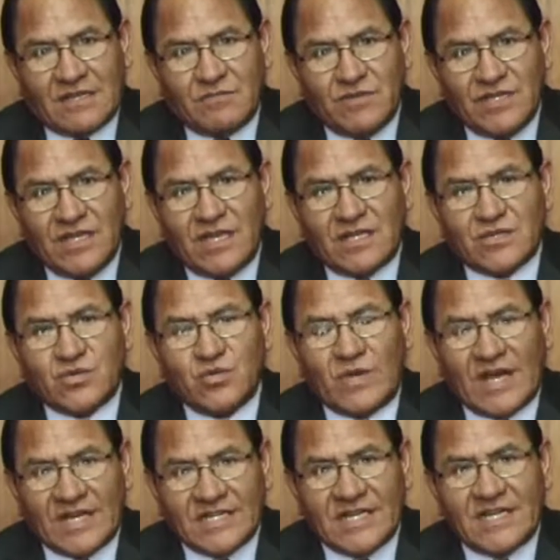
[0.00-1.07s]
terminar su
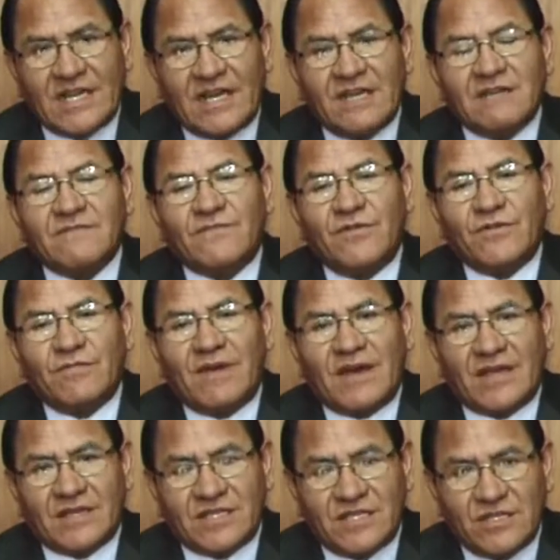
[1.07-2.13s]
carrera en
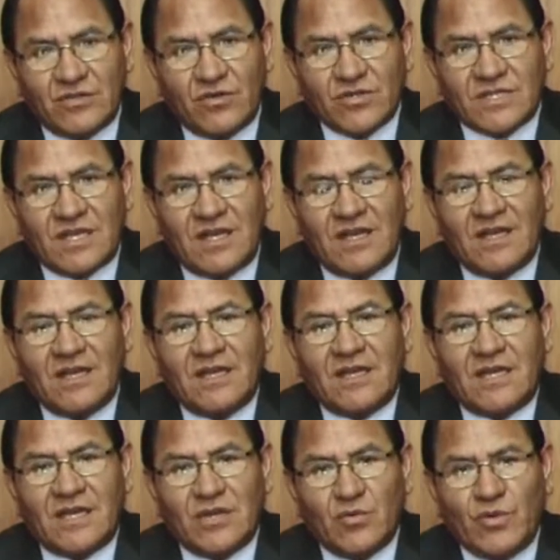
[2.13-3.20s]
forma exitosa
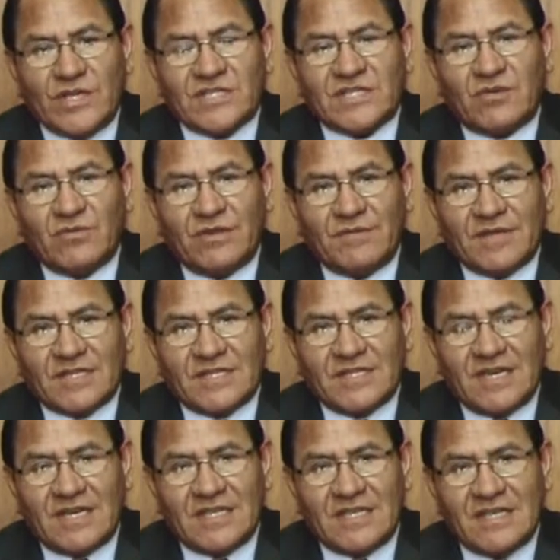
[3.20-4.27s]
en nuestra
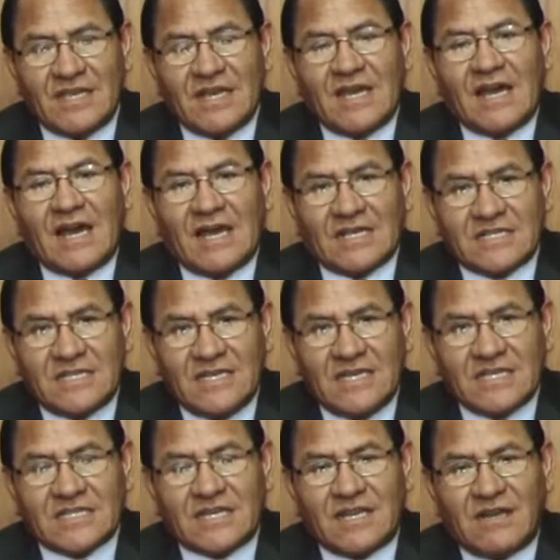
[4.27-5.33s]
universidad. Así
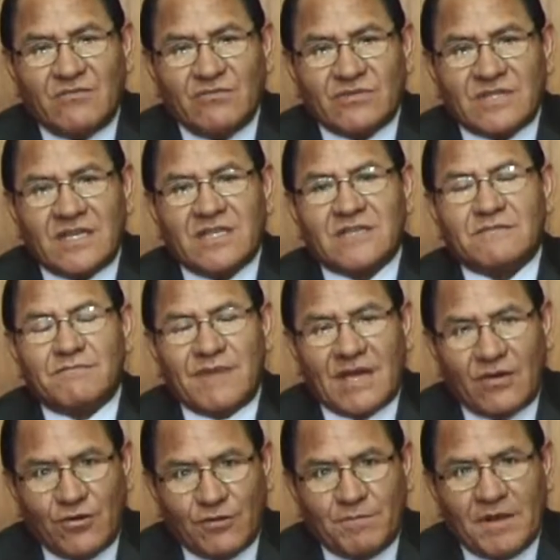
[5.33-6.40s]
estarán ustedes
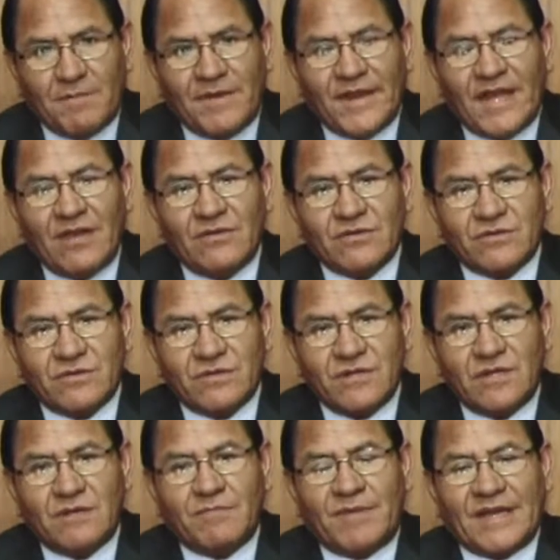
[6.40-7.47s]
mejor preparados
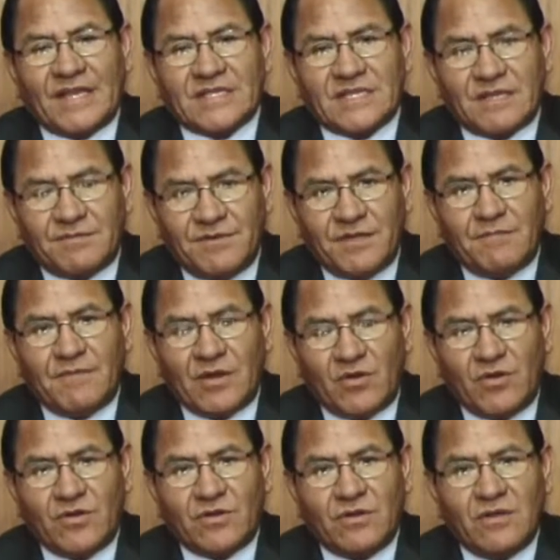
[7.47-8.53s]
para servir
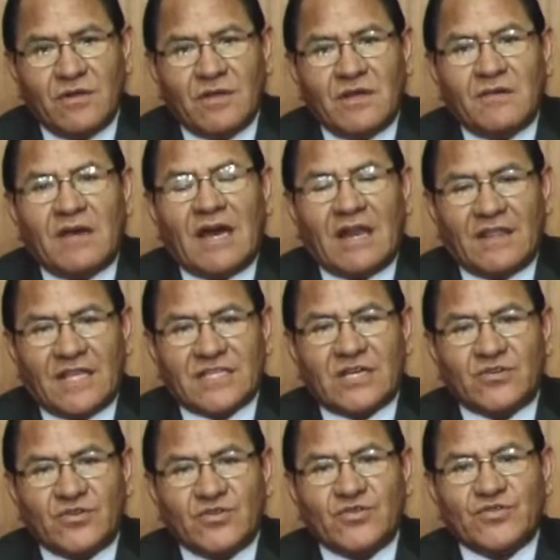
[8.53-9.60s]
mejor al
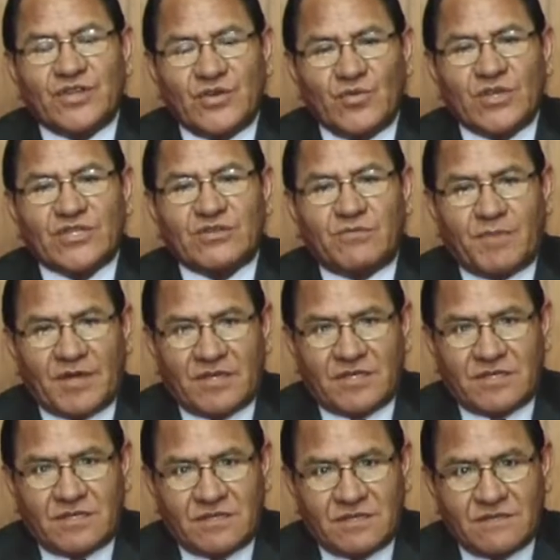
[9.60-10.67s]
desarrollo de nuestro
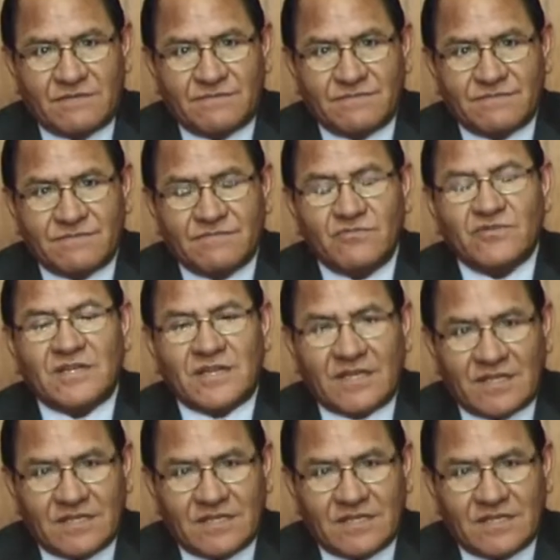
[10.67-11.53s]
país. Muchas